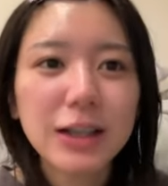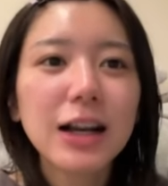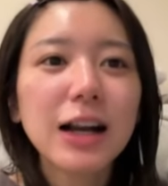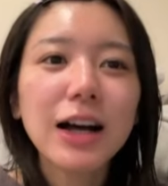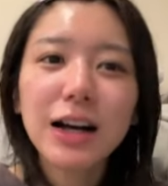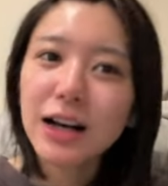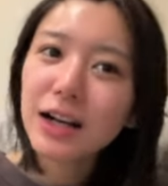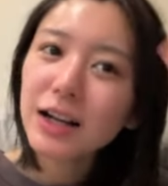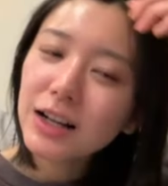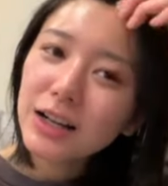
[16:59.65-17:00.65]
だか
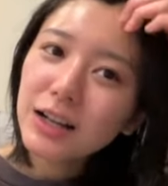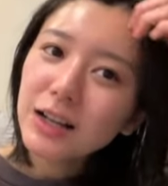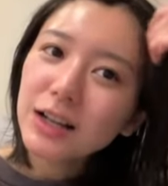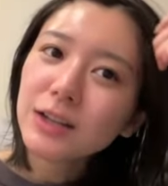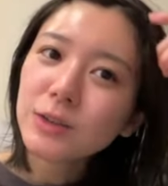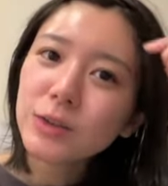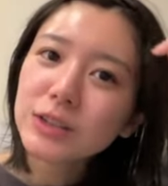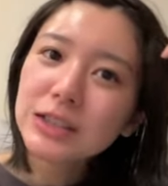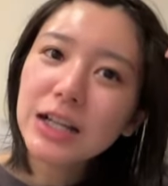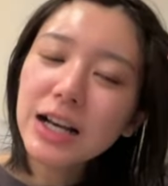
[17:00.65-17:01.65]
らそう
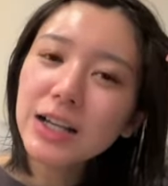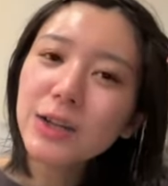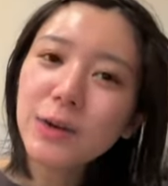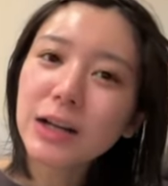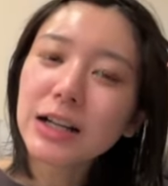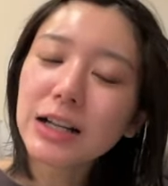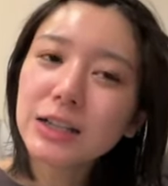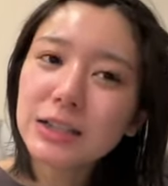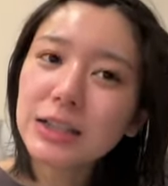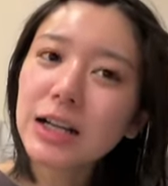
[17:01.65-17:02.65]
しない人はね
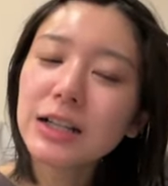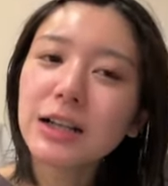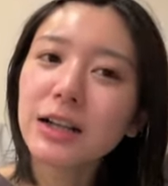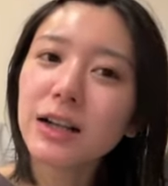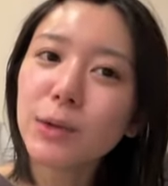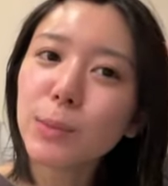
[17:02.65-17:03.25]
しないんだけれど